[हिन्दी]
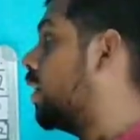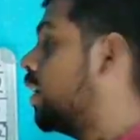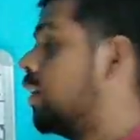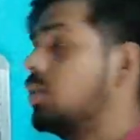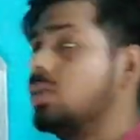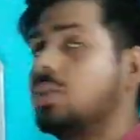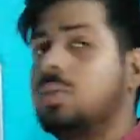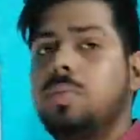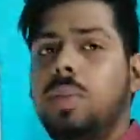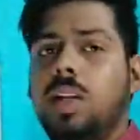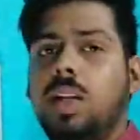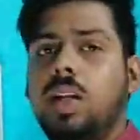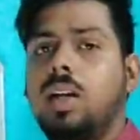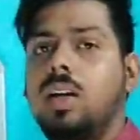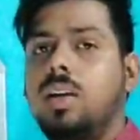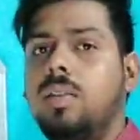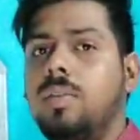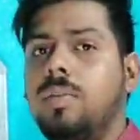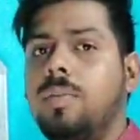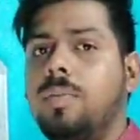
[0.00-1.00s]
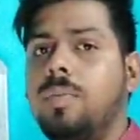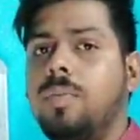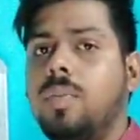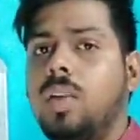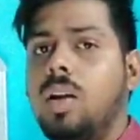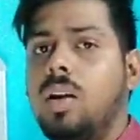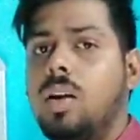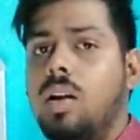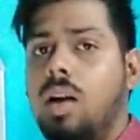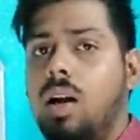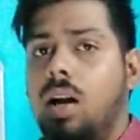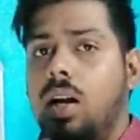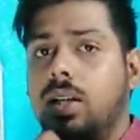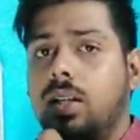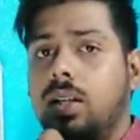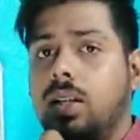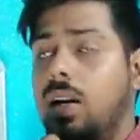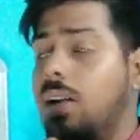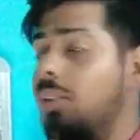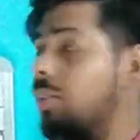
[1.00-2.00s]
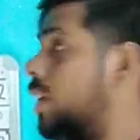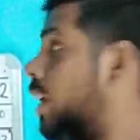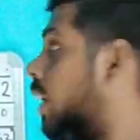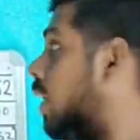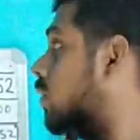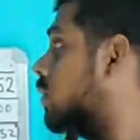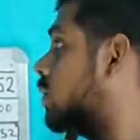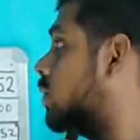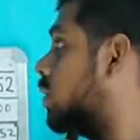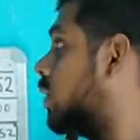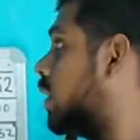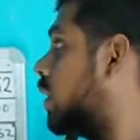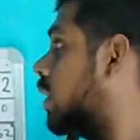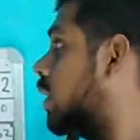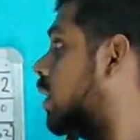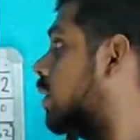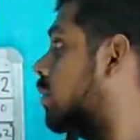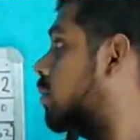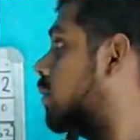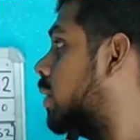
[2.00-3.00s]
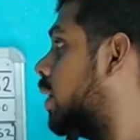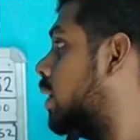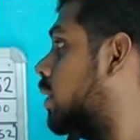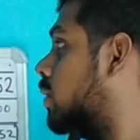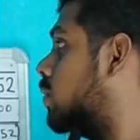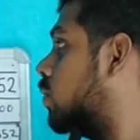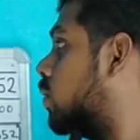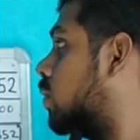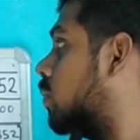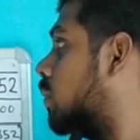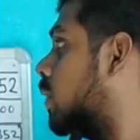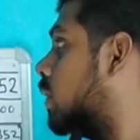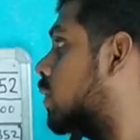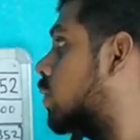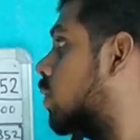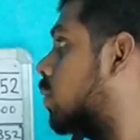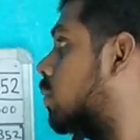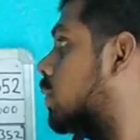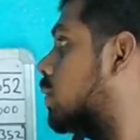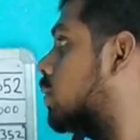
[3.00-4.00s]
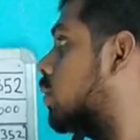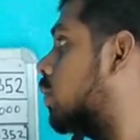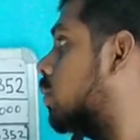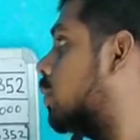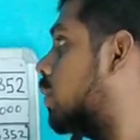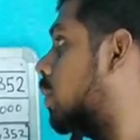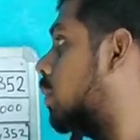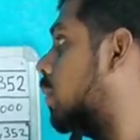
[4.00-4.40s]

अलाउंस मिलेगा अंडरग्राउंड अलाउंस जो है करीब तेईस सौ रुपया चौबीस सौ रुपया